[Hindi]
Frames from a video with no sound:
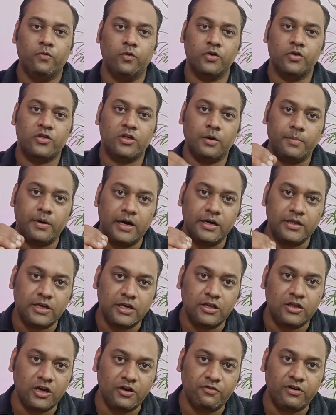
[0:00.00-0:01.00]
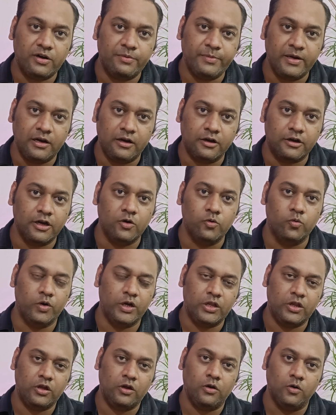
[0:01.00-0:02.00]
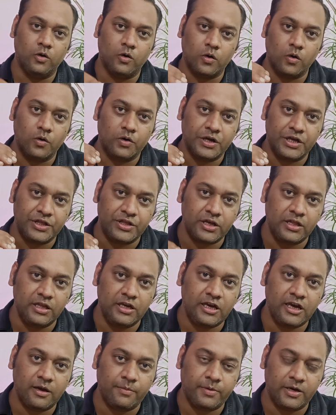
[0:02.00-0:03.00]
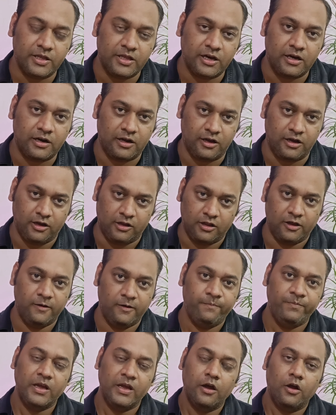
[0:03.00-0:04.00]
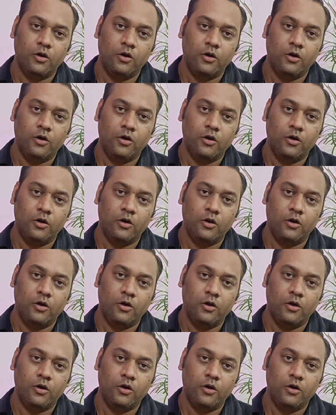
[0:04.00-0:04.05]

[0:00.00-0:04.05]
वो समाज की सेवा में लगे हुए थे लोगों की जिंदगियां बचा रहे थे